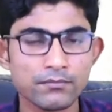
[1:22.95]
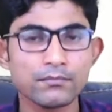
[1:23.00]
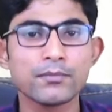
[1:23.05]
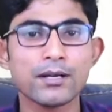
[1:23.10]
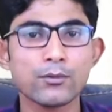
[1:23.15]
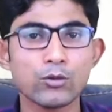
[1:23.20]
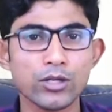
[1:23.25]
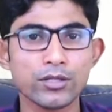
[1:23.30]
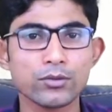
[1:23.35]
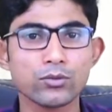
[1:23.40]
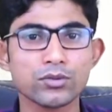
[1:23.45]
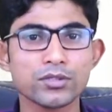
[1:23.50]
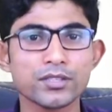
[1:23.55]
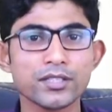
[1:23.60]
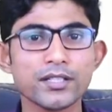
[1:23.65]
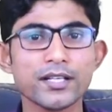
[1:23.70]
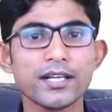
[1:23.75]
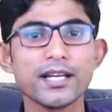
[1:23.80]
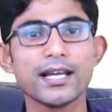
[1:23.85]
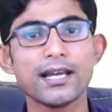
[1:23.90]
ব্যবহার
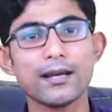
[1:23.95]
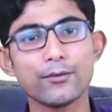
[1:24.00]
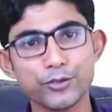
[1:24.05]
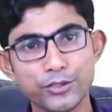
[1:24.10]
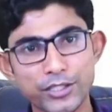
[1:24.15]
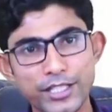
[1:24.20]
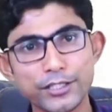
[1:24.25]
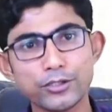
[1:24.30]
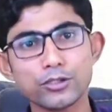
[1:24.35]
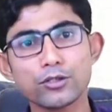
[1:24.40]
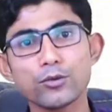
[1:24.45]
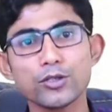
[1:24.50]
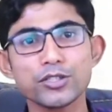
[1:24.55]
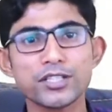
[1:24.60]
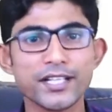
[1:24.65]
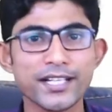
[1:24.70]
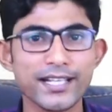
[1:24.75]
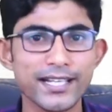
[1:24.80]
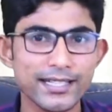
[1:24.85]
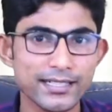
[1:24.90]
করতেন এবং সেই সময়
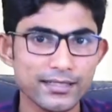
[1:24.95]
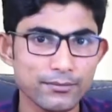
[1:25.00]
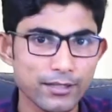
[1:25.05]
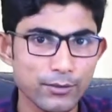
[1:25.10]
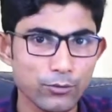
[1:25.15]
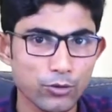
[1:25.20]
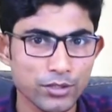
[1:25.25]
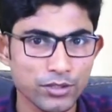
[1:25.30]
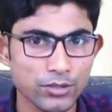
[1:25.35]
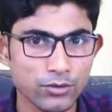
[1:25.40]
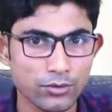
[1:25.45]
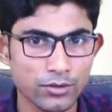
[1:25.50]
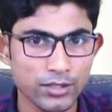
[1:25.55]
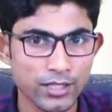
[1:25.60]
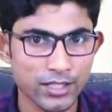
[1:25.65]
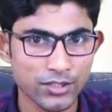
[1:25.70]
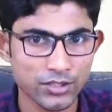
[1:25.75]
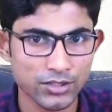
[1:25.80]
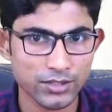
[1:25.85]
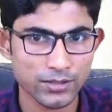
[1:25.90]
থেকে এটি ব্যবহৃত হয়ে
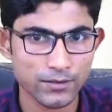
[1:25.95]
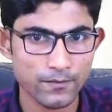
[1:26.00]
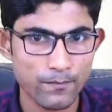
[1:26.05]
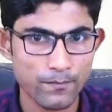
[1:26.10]
আসছে